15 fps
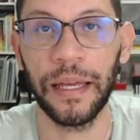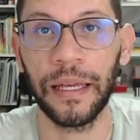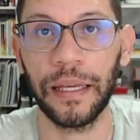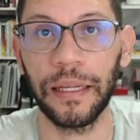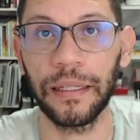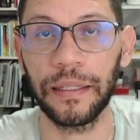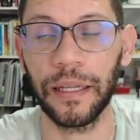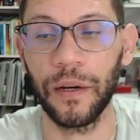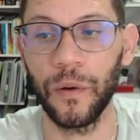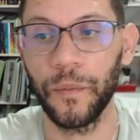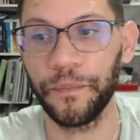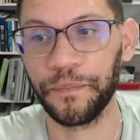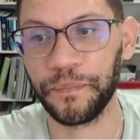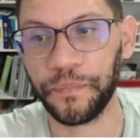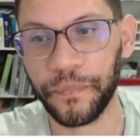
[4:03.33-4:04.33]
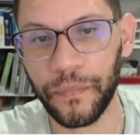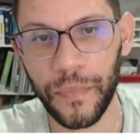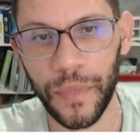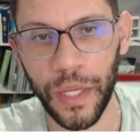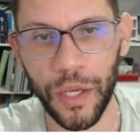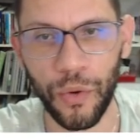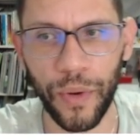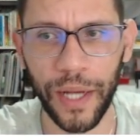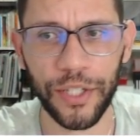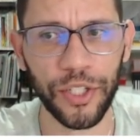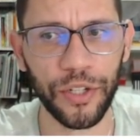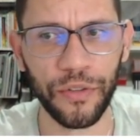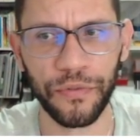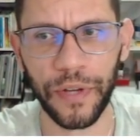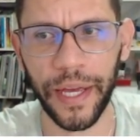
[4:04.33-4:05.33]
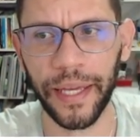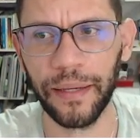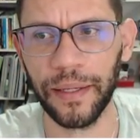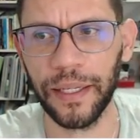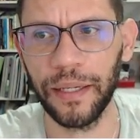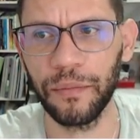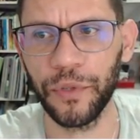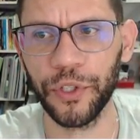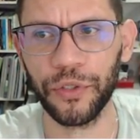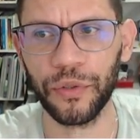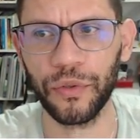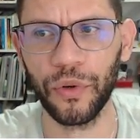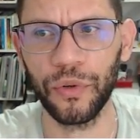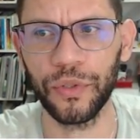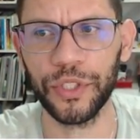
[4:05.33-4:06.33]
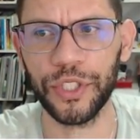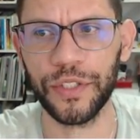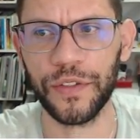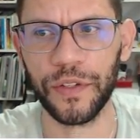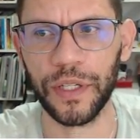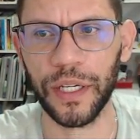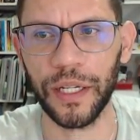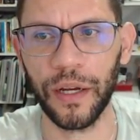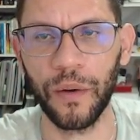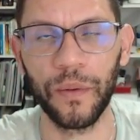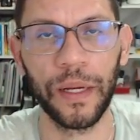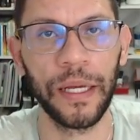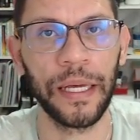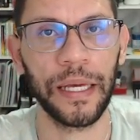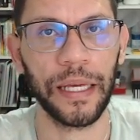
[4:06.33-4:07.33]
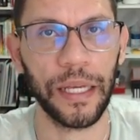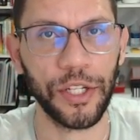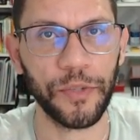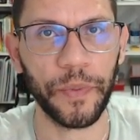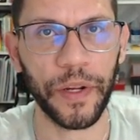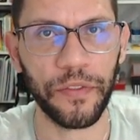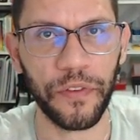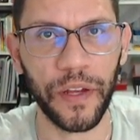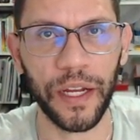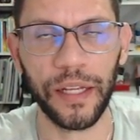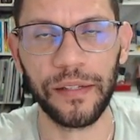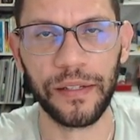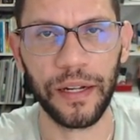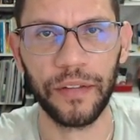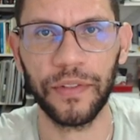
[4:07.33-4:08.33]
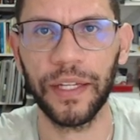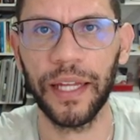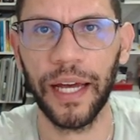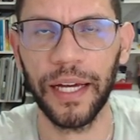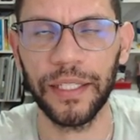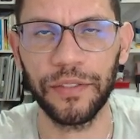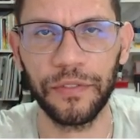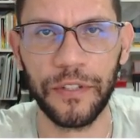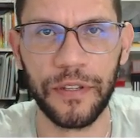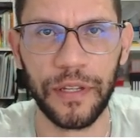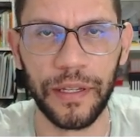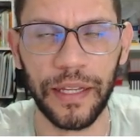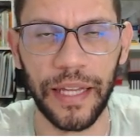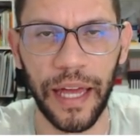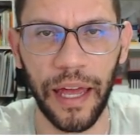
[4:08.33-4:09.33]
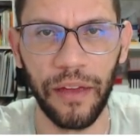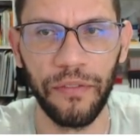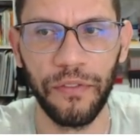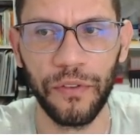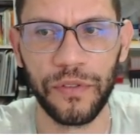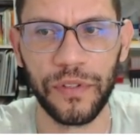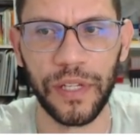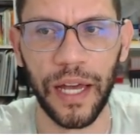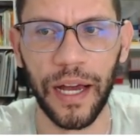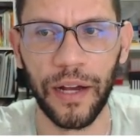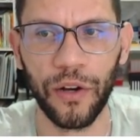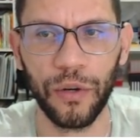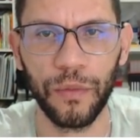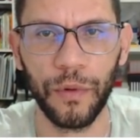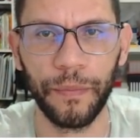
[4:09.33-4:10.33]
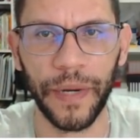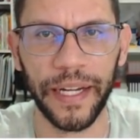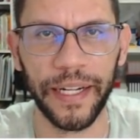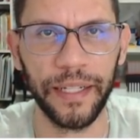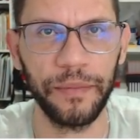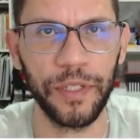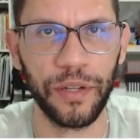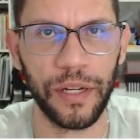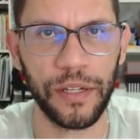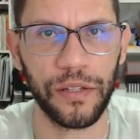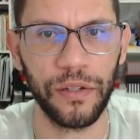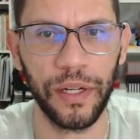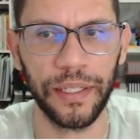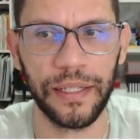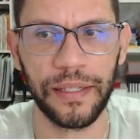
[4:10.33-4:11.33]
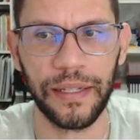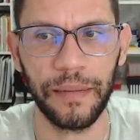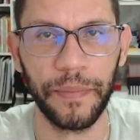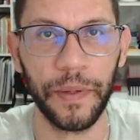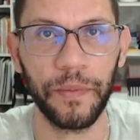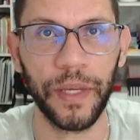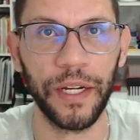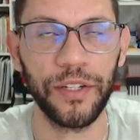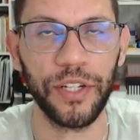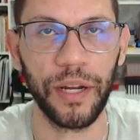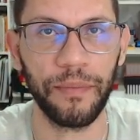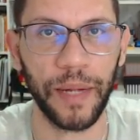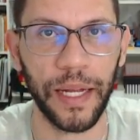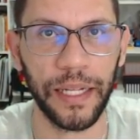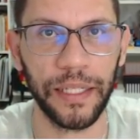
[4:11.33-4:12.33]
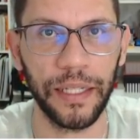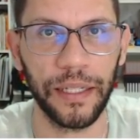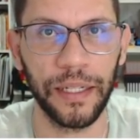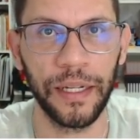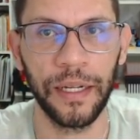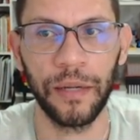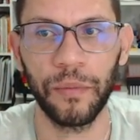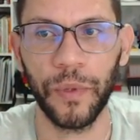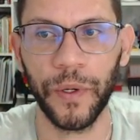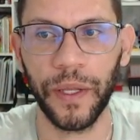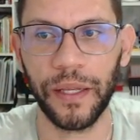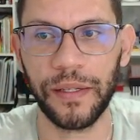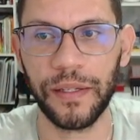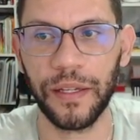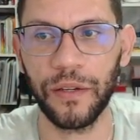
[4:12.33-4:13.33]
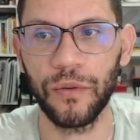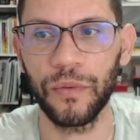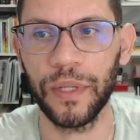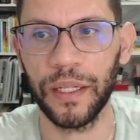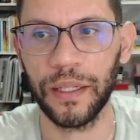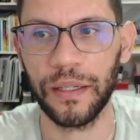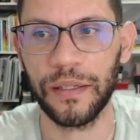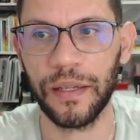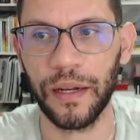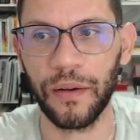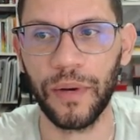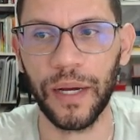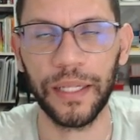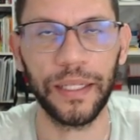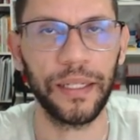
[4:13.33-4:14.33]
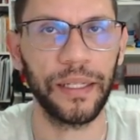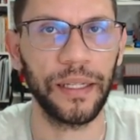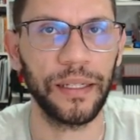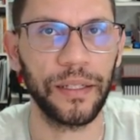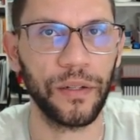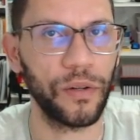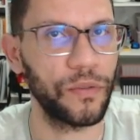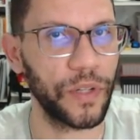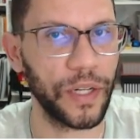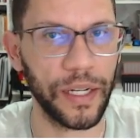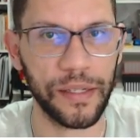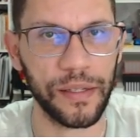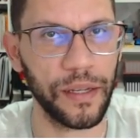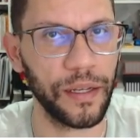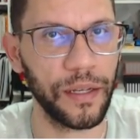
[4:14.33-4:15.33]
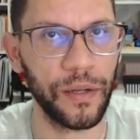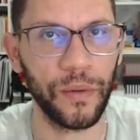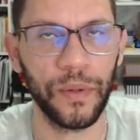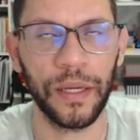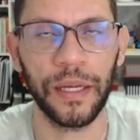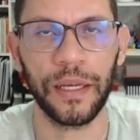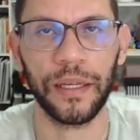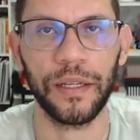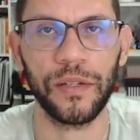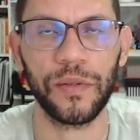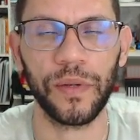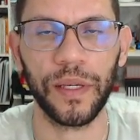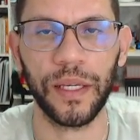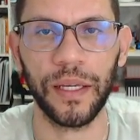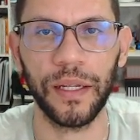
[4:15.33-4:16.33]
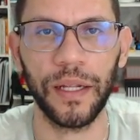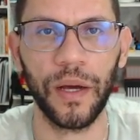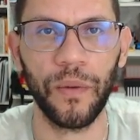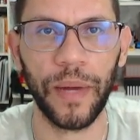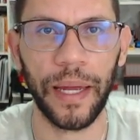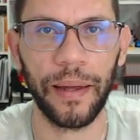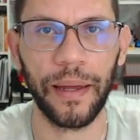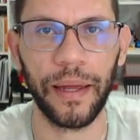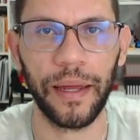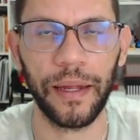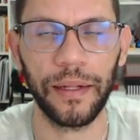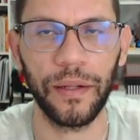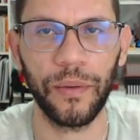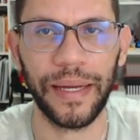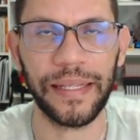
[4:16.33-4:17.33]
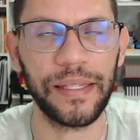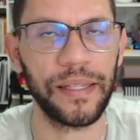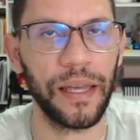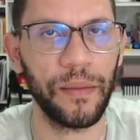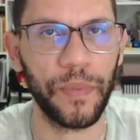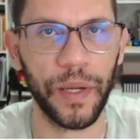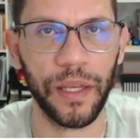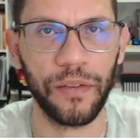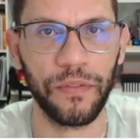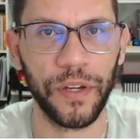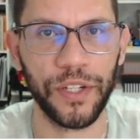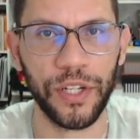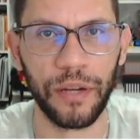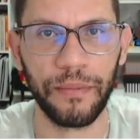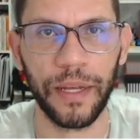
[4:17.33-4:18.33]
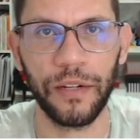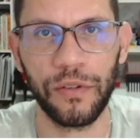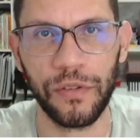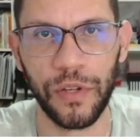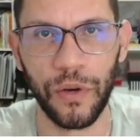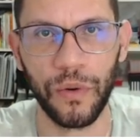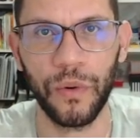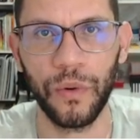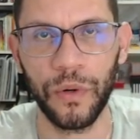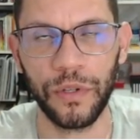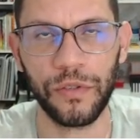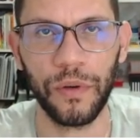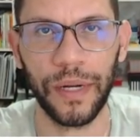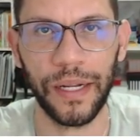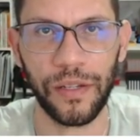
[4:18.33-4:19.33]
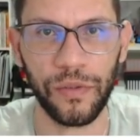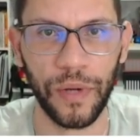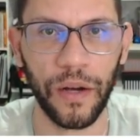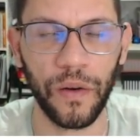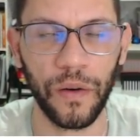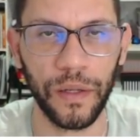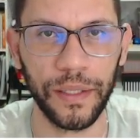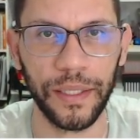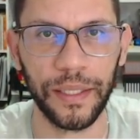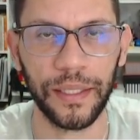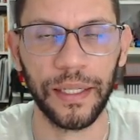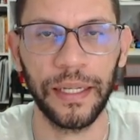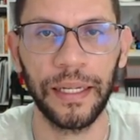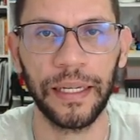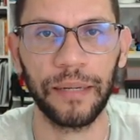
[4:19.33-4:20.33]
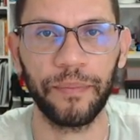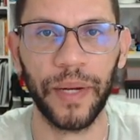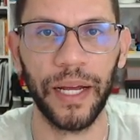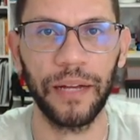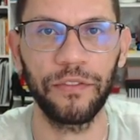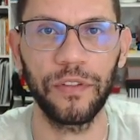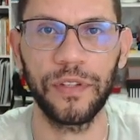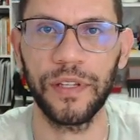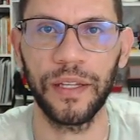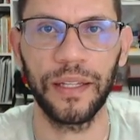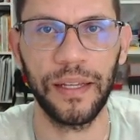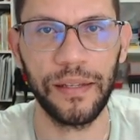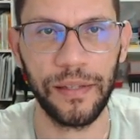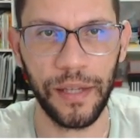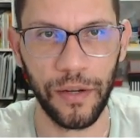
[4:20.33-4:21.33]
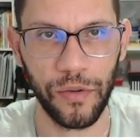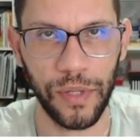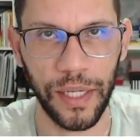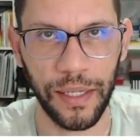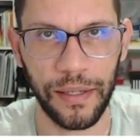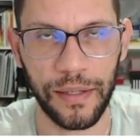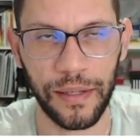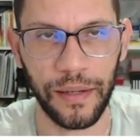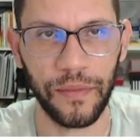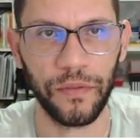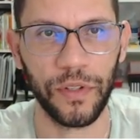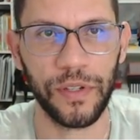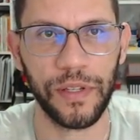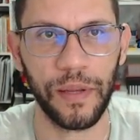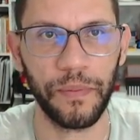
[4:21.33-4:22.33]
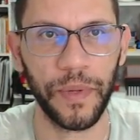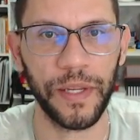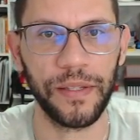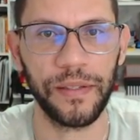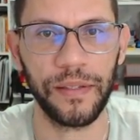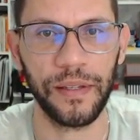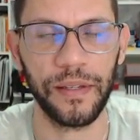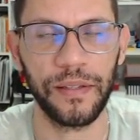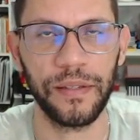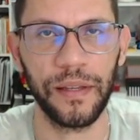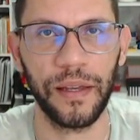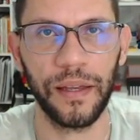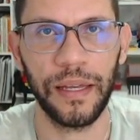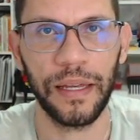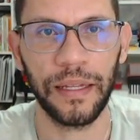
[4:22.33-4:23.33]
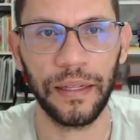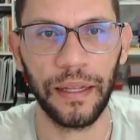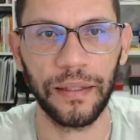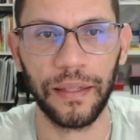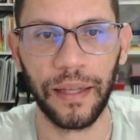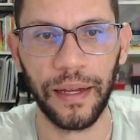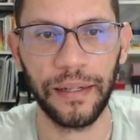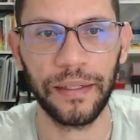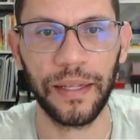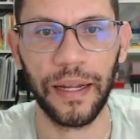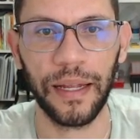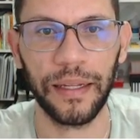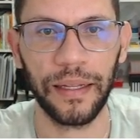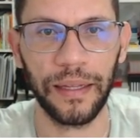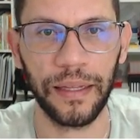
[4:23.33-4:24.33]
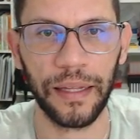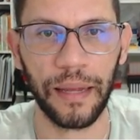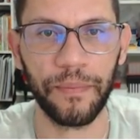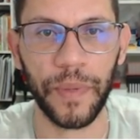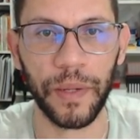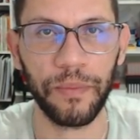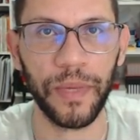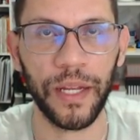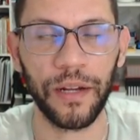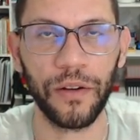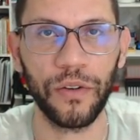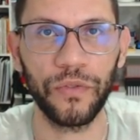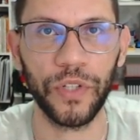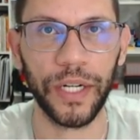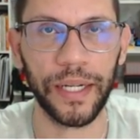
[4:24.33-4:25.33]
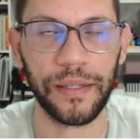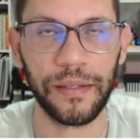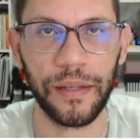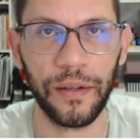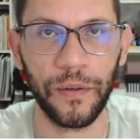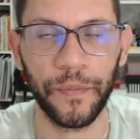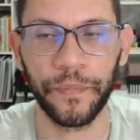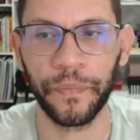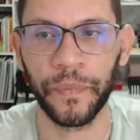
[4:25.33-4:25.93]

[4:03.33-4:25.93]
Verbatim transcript: Então, eu acho que não vai ir muito longe disso aqui não. E de preferência, na verdade, você deve usar como parâmetro as notas da primeira chamada, porque segunda, terceira, quarta, quinta convocação, isso aqui não é, não é sempre que vai chamar no seu curso ou na sua cota. Para você ter segurança, você precisa tentar entrar na primeira convocação.